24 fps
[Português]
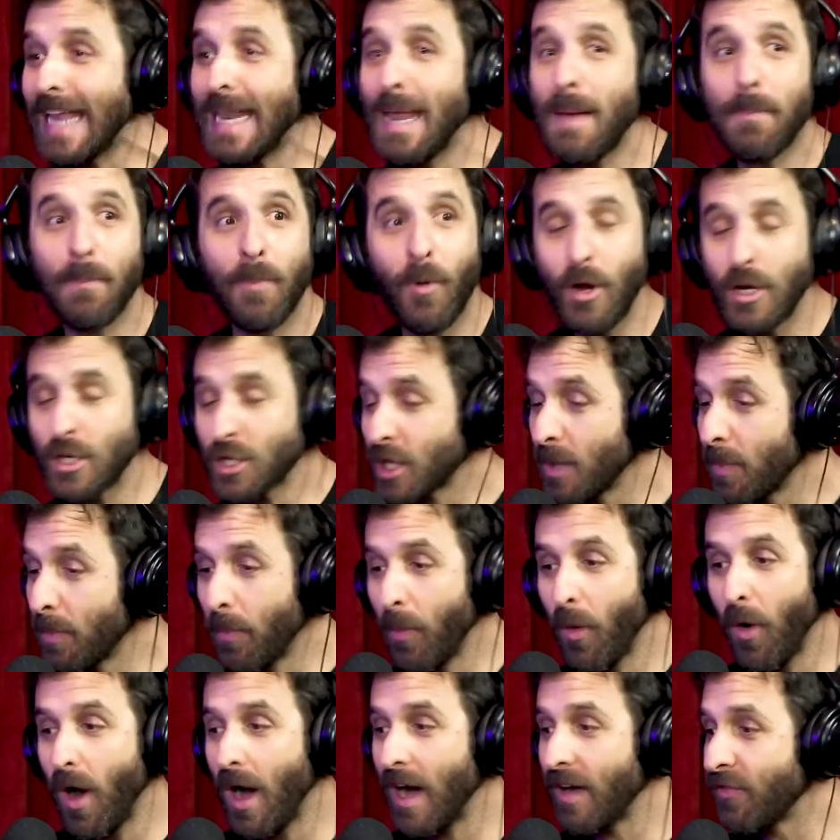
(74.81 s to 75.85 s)
E aí depois que,
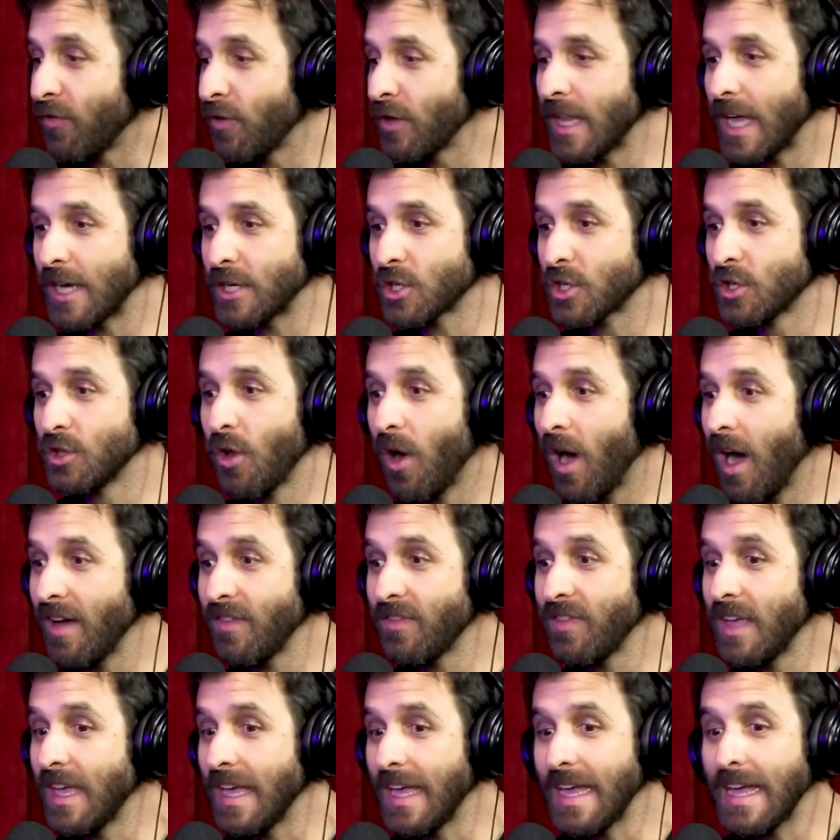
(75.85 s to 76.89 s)
porra, fui nas
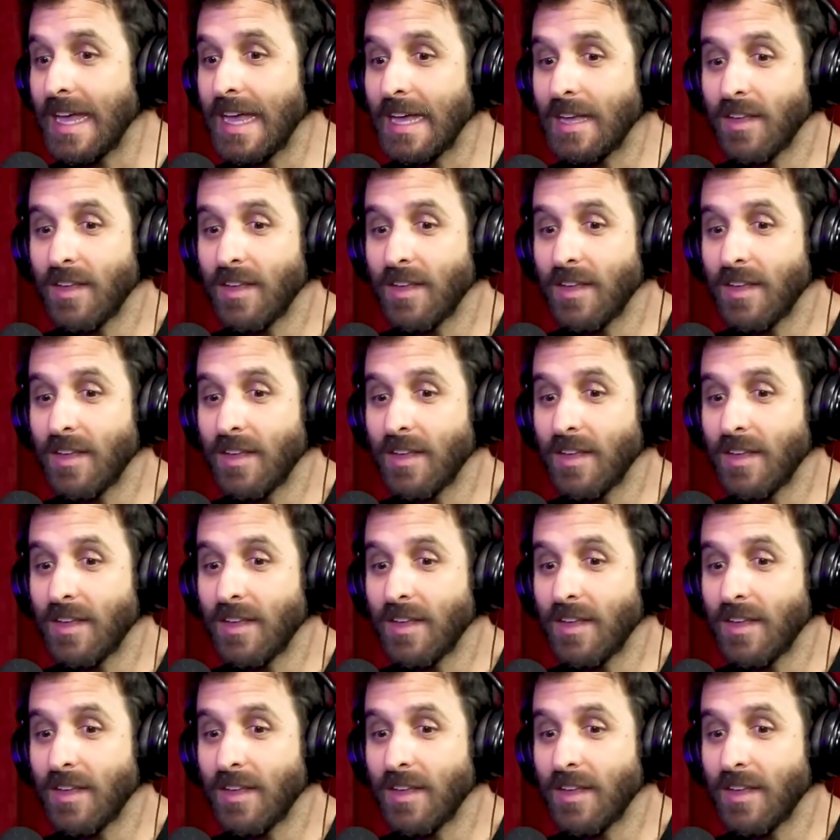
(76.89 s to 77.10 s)
nove,